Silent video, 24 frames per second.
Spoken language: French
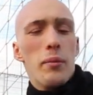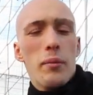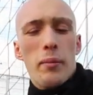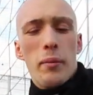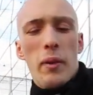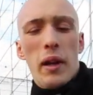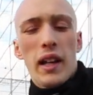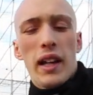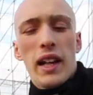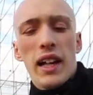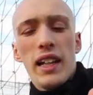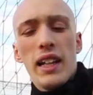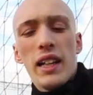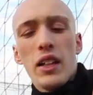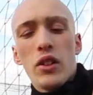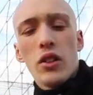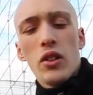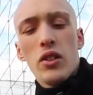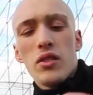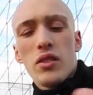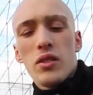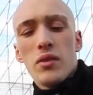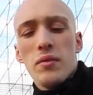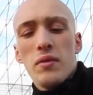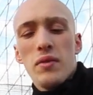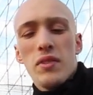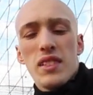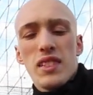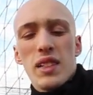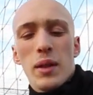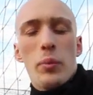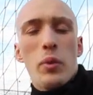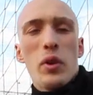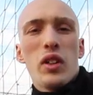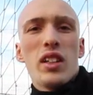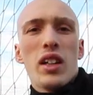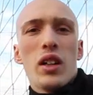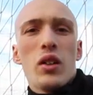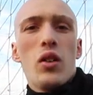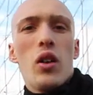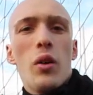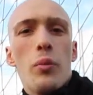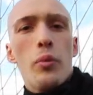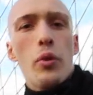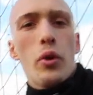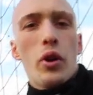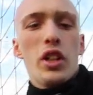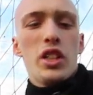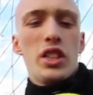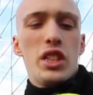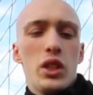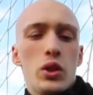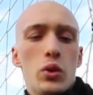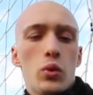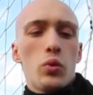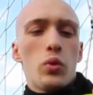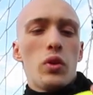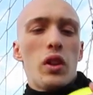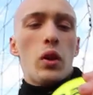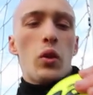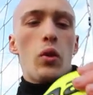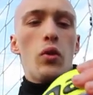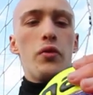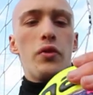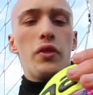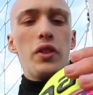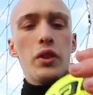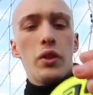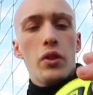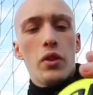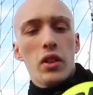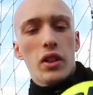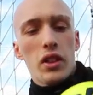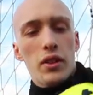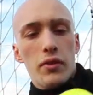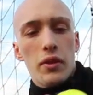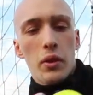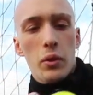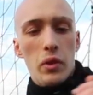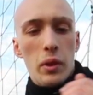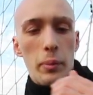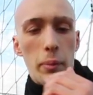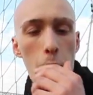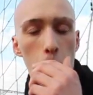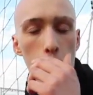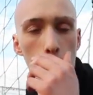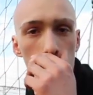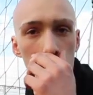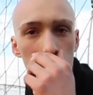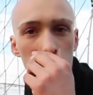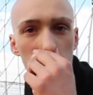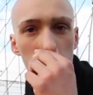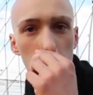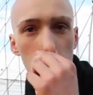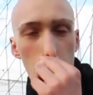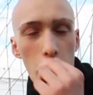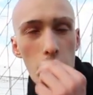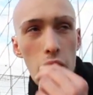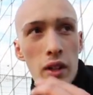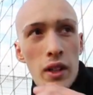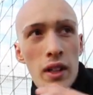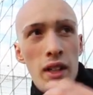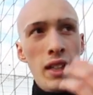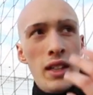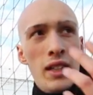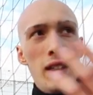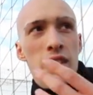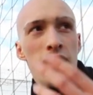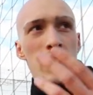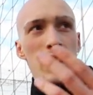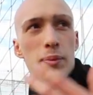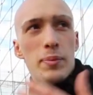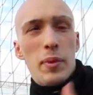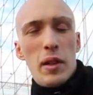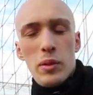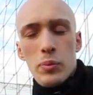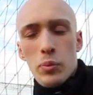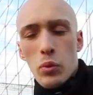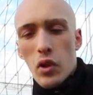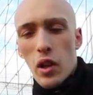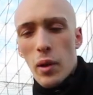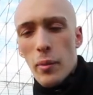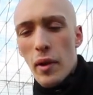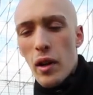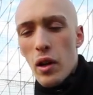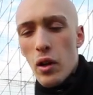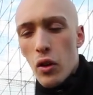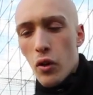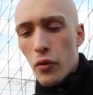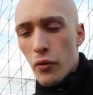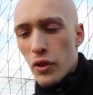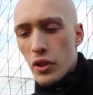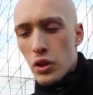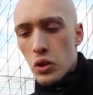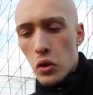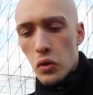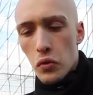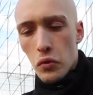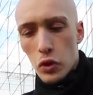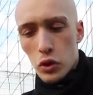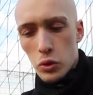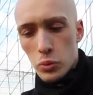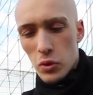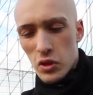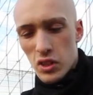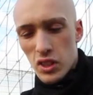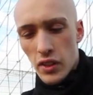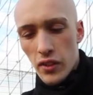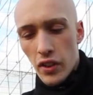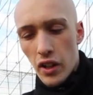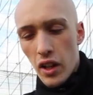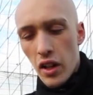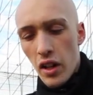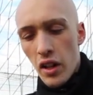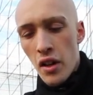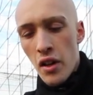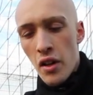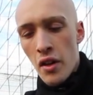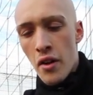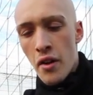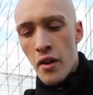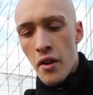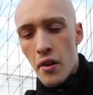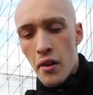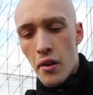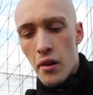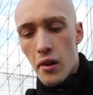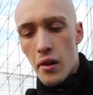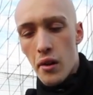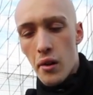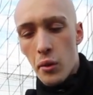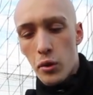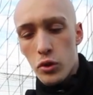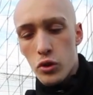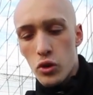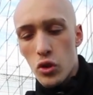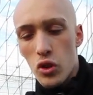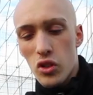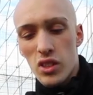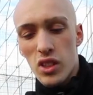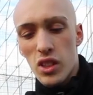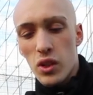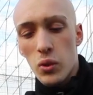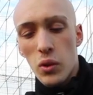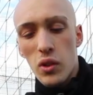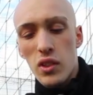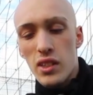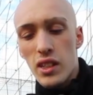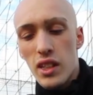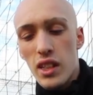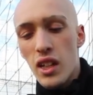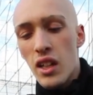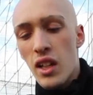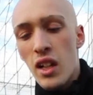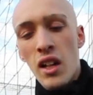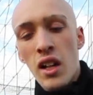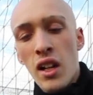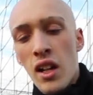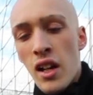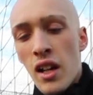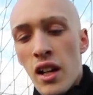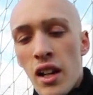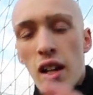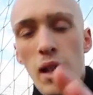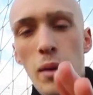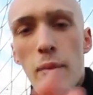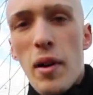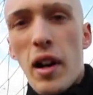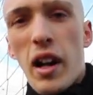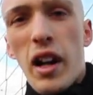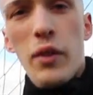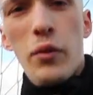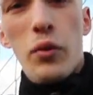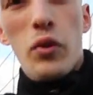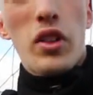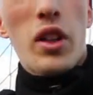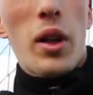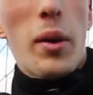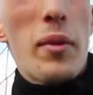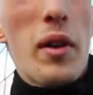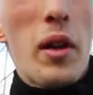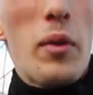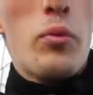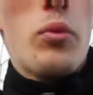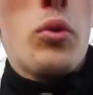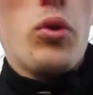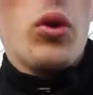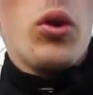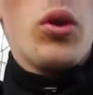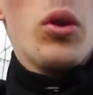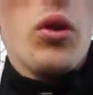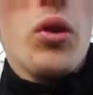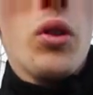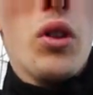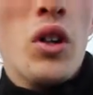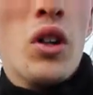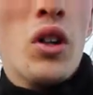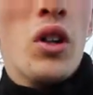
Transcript: malgré les cuts, ça peut être un gant un peu rigide, surtout il y a le rollfinger finger qui fait qu'on n'a pas beaucoup d'espace pour la main. En fait non franchement ça va. on se sent en sécurité, les barrettes font très bien le boulot,